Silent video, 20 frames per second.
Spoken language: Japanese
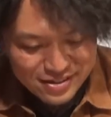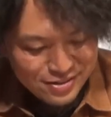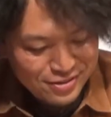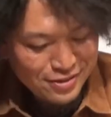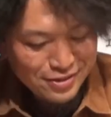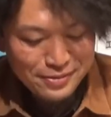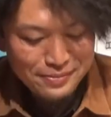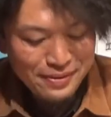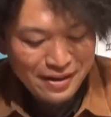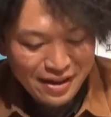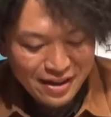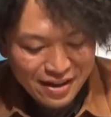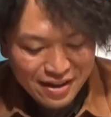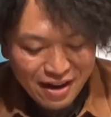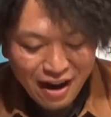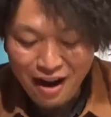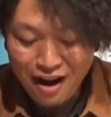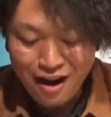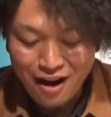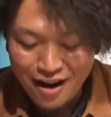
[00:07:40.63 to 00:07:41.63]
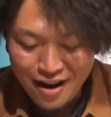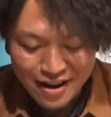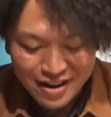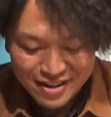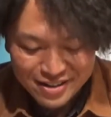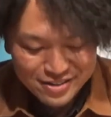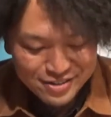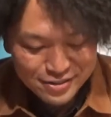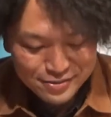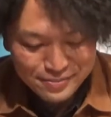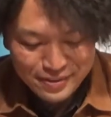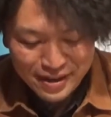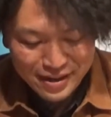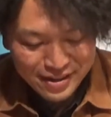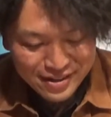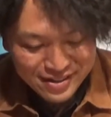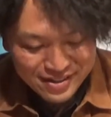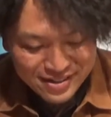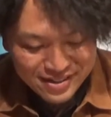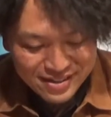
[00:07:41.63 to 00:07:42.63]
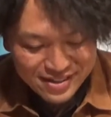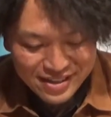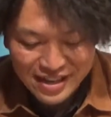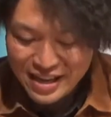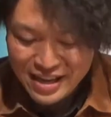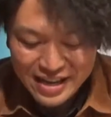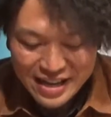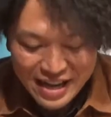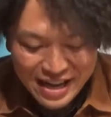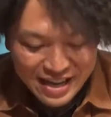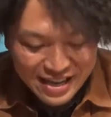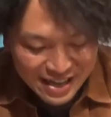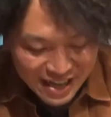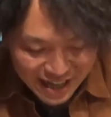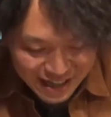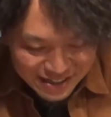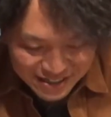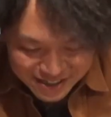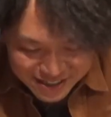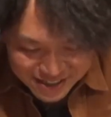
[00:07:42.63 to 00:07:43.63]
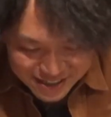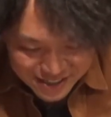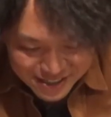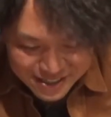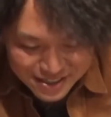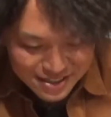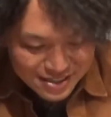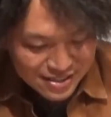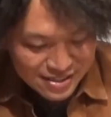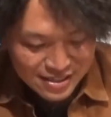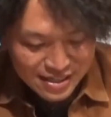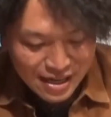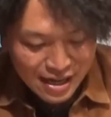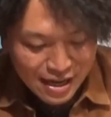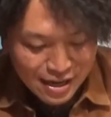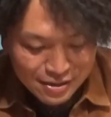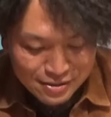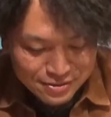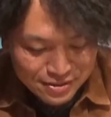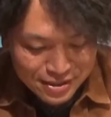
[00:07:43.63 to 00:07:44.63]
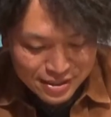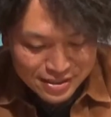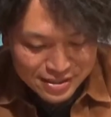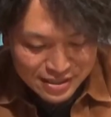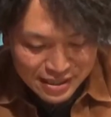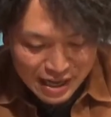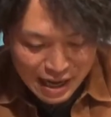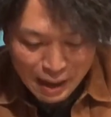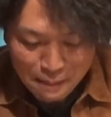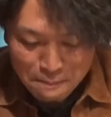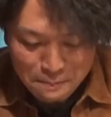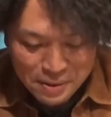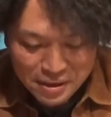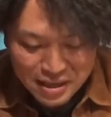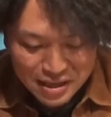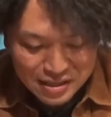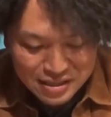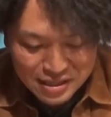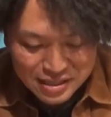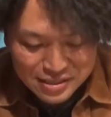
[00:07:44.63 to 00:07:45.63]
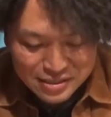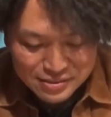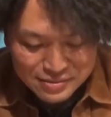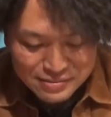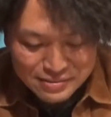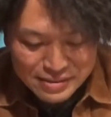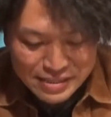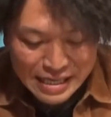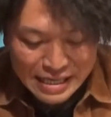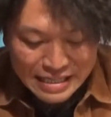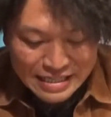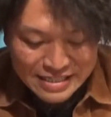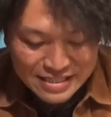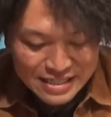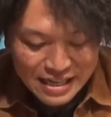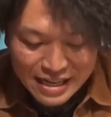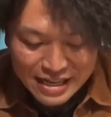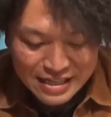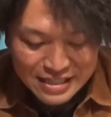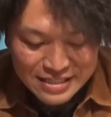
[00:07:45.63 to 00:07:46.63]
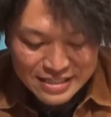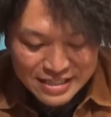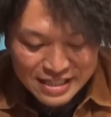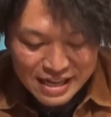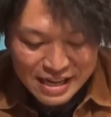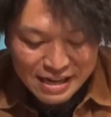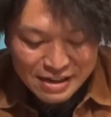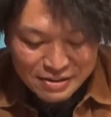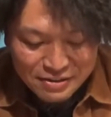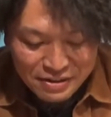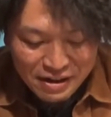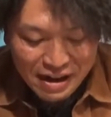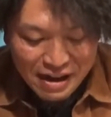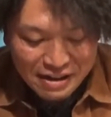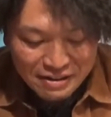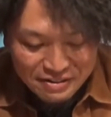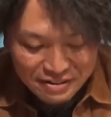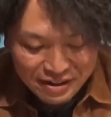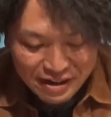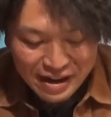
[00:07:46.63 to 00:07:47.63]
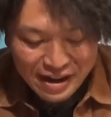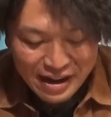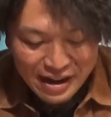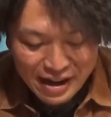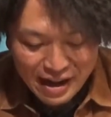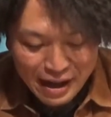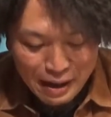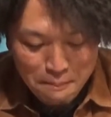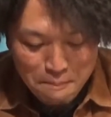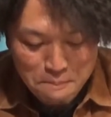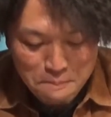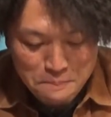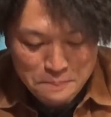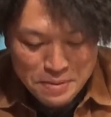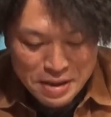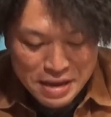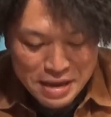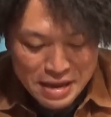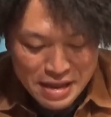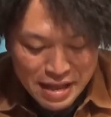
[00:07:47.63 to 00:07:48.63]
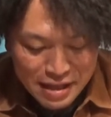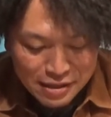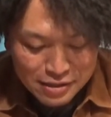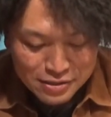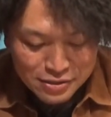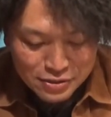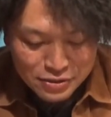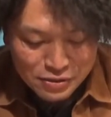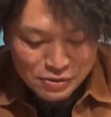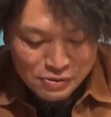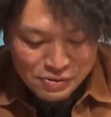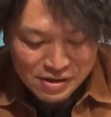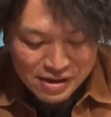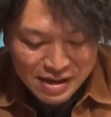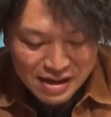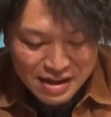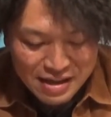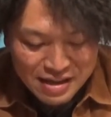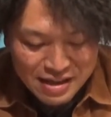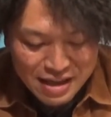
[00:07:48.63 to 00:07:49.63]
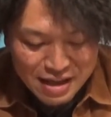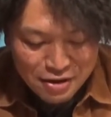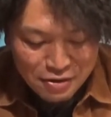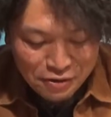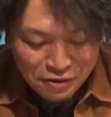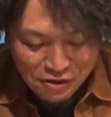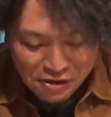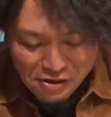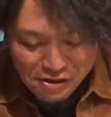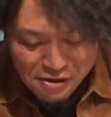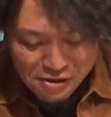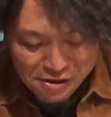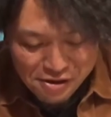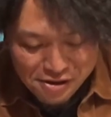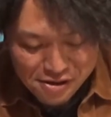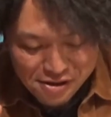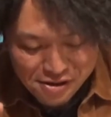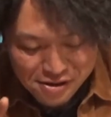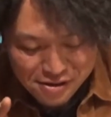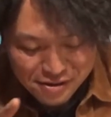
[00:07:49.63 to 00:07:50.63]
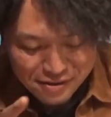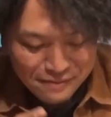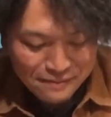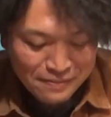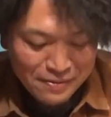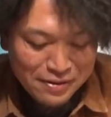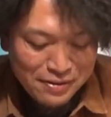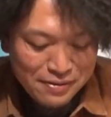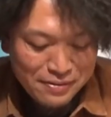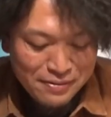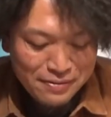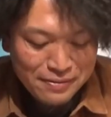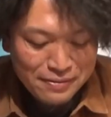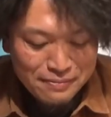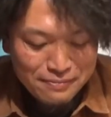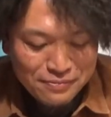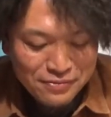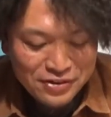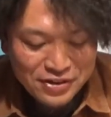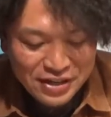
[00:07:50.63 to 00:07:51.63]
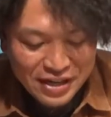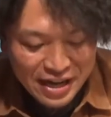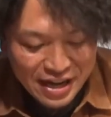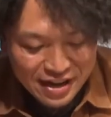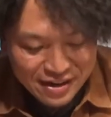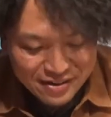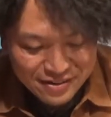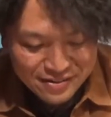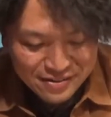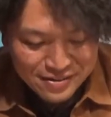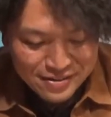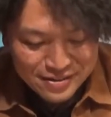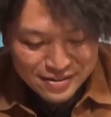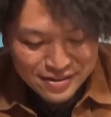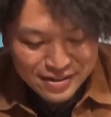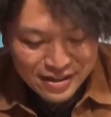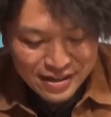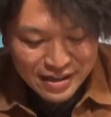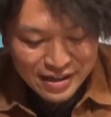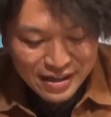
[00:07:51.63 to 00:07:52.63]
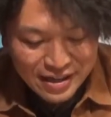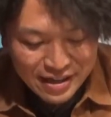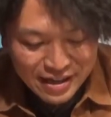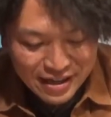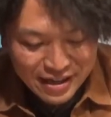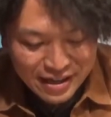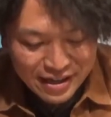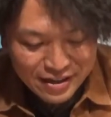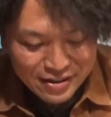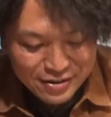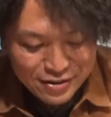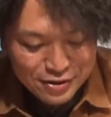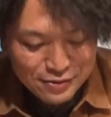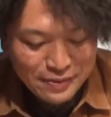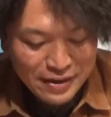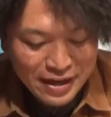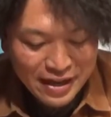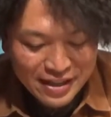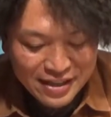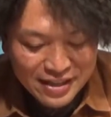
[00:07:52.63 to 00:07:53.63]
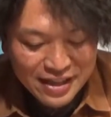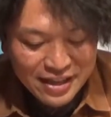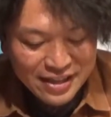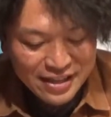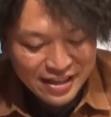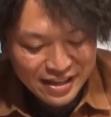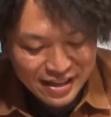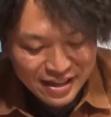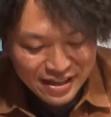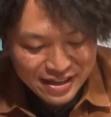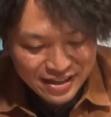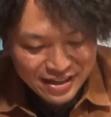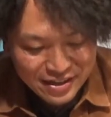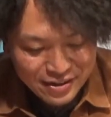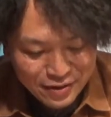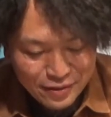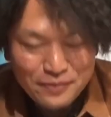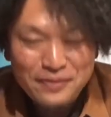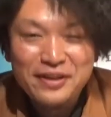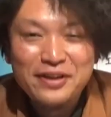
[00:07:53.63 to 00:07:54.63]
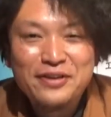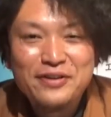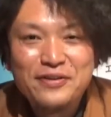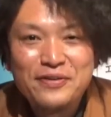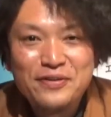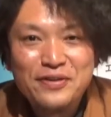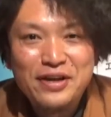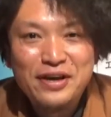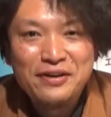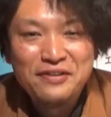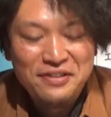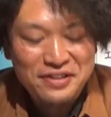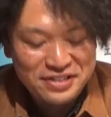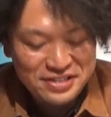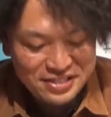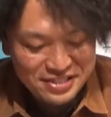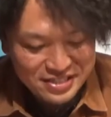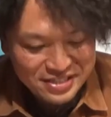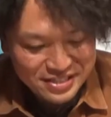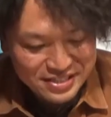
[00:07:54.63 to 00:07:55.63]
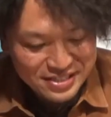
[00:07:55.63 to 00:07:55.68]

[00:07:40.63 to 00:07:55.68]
車カー車っていかんいかんダークネスにハッピーなんて存在しないんじゃグラグラハンピーなんぞどっか行けドローン無理があるえー、車買ったんだねおめでとうございます